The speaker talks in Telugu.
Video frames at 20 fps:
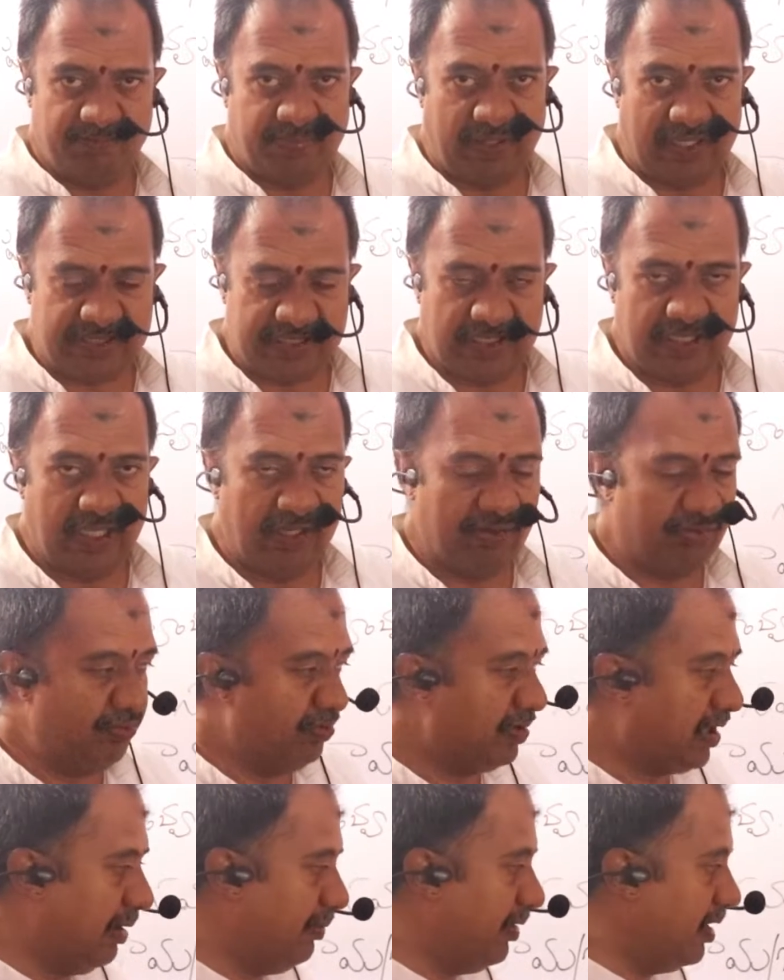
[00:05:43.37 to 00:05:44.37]
ప్రత్యయాలు
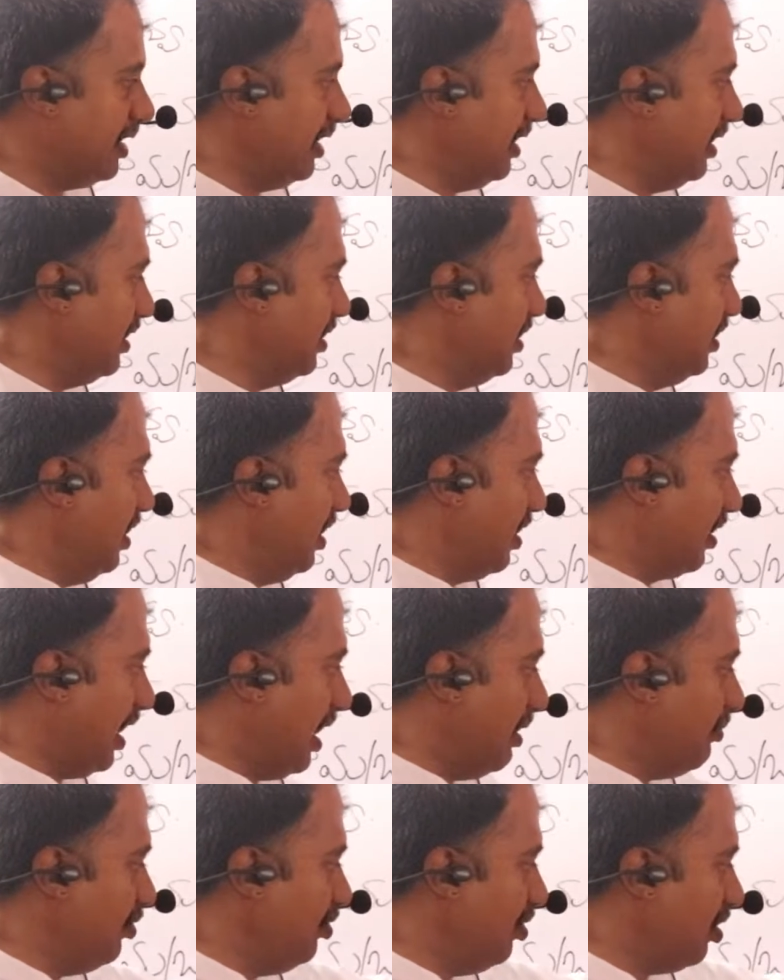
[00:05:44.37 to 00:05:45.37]
కాబట్టి
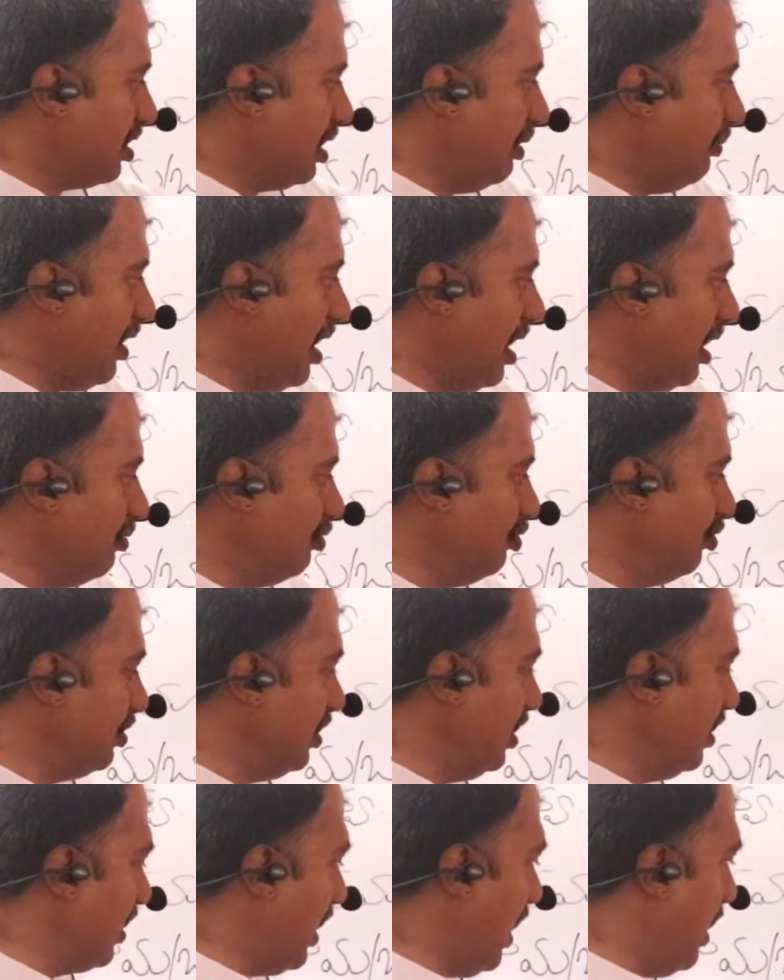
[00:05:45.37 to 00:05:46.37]
రాముని యొక్క బాణము
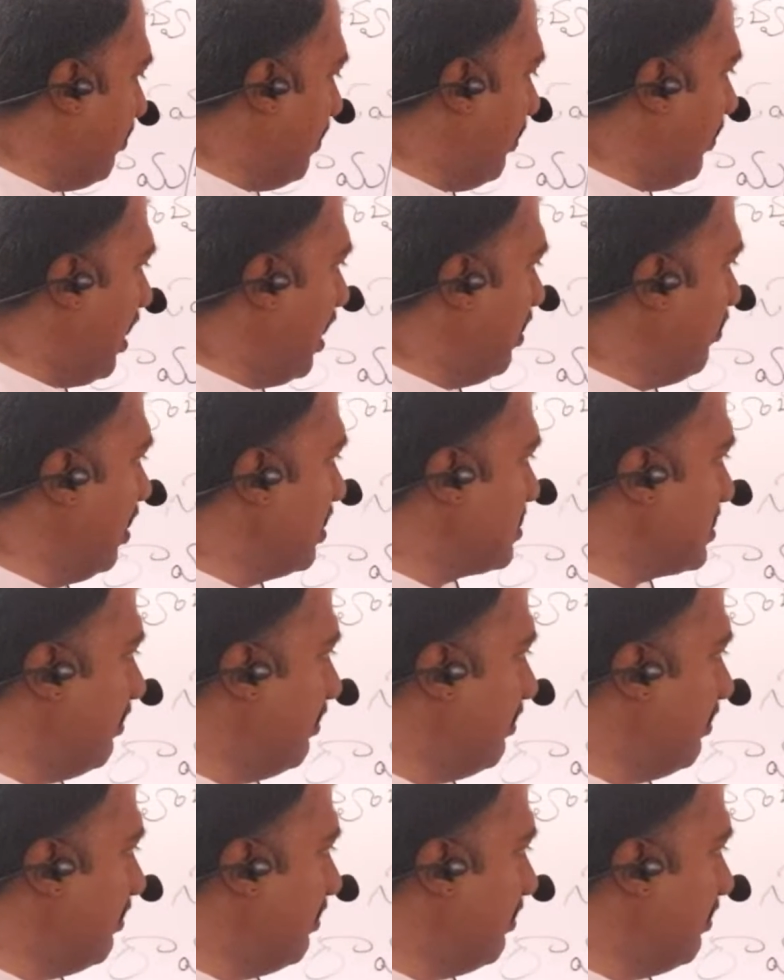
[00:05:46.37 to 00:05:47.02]
ఈ రామ బాణం అనే